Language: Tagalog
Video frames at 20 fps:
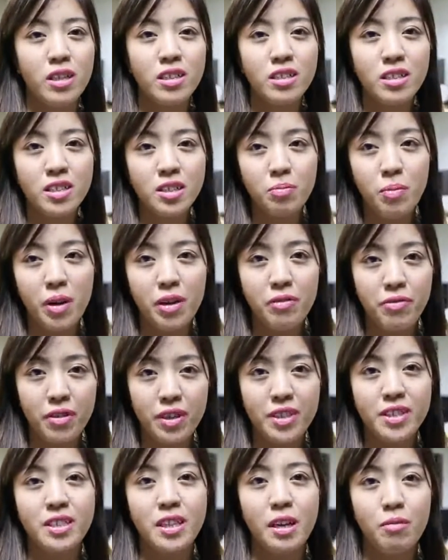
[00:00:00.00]
This is my
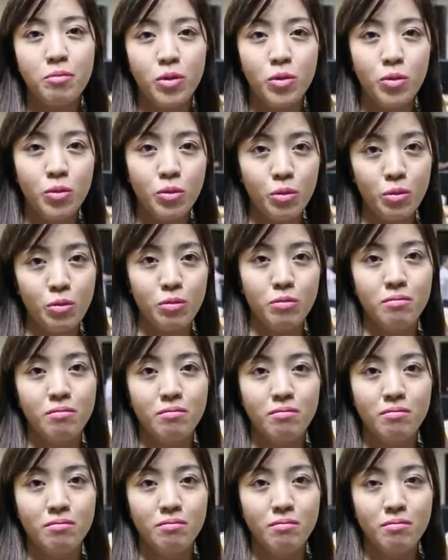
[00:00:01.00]
first time to
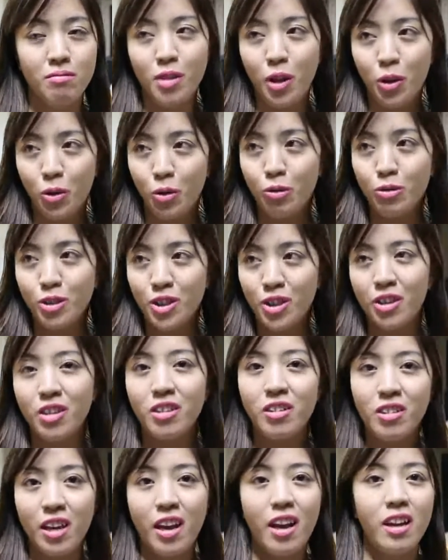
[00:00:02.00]
know
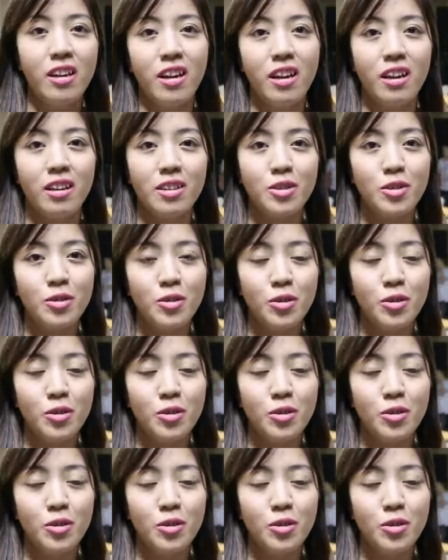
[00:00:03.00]
John Orana.